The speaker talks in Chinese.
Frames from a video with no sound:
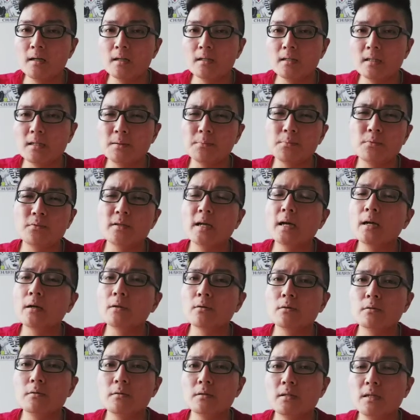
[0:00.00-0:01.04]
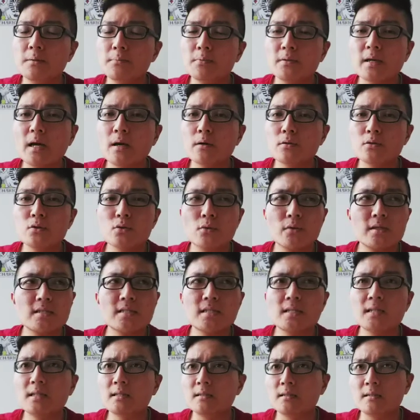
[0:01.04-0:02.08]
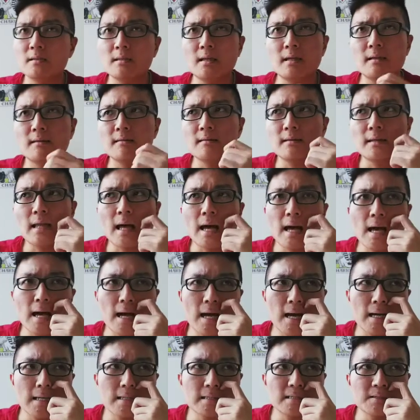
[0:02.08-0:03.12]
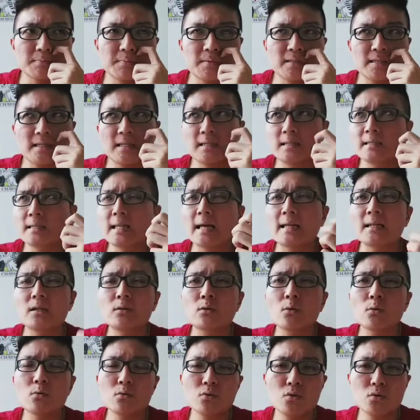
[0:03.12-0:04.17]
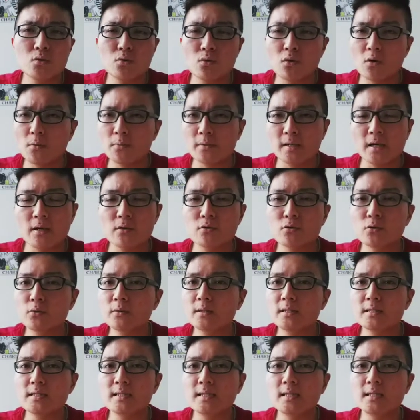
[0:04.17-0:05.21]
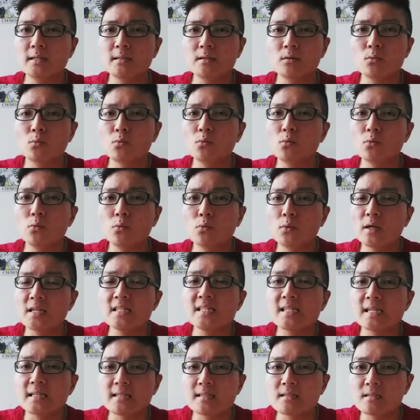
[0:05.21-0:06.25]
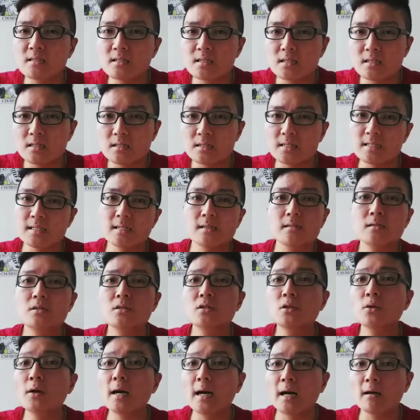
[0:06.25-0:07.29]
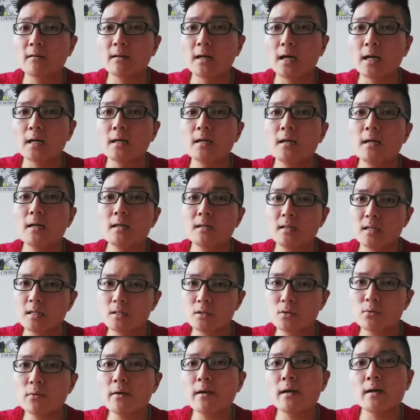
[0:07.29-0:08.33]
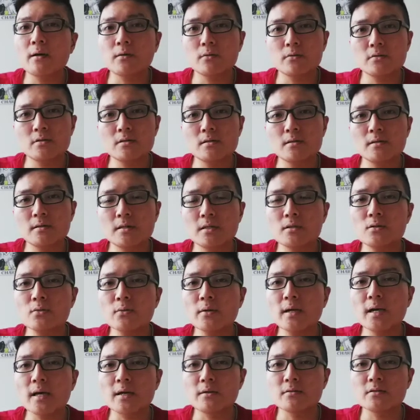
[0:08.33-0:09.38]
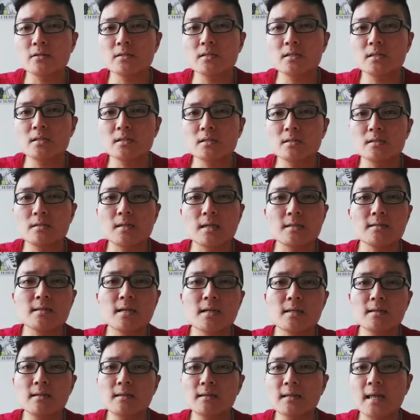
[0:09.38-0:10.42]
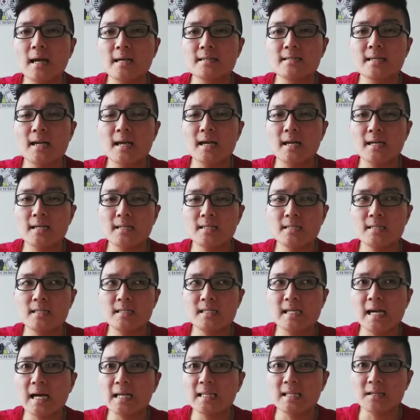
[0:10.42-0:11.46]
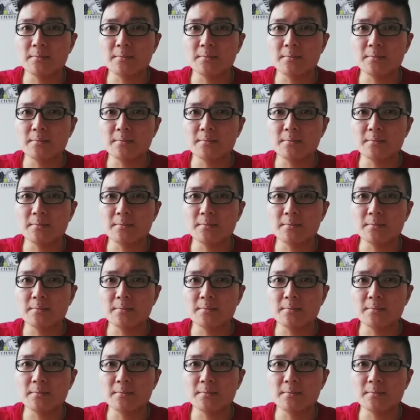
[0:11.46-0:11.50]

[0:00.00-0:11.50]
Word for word: 你不要你不要做一些很很大什么很大的动作，不要做一些很危险的事情就好了。你最好你最好就是常常待在家里